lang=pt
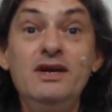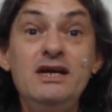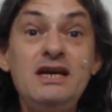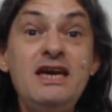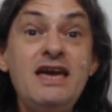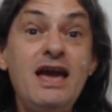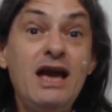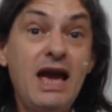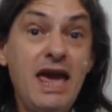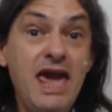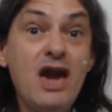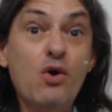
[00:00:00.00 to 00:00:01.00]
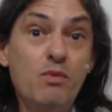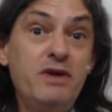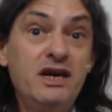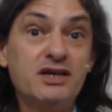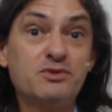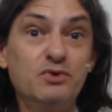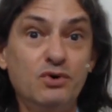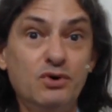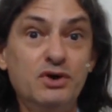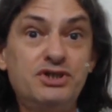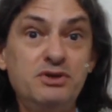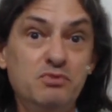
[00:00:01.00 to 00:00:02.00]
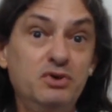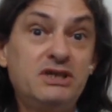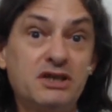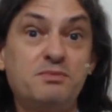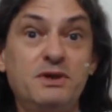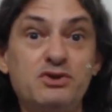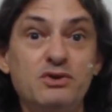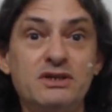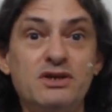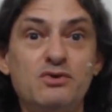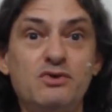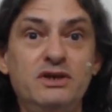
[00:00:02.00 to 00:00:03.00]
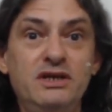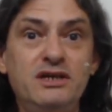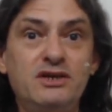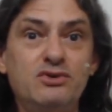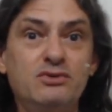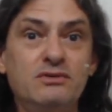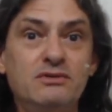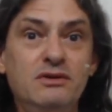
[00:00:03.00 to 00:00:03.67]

E eu mesmo, hoje, muitas pessoas que eu conheço,